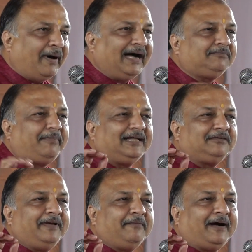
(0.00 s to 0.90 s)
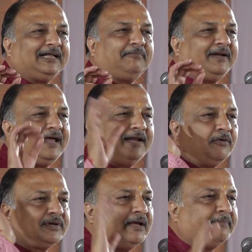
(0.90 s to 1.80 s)
बात बात में बात बनाना
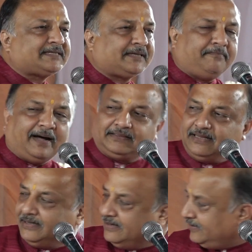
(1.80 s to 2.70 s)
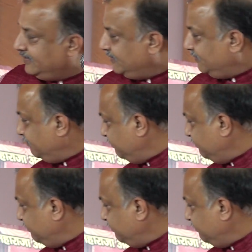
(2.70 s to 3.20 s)
उनके बस की बात नहीं वाह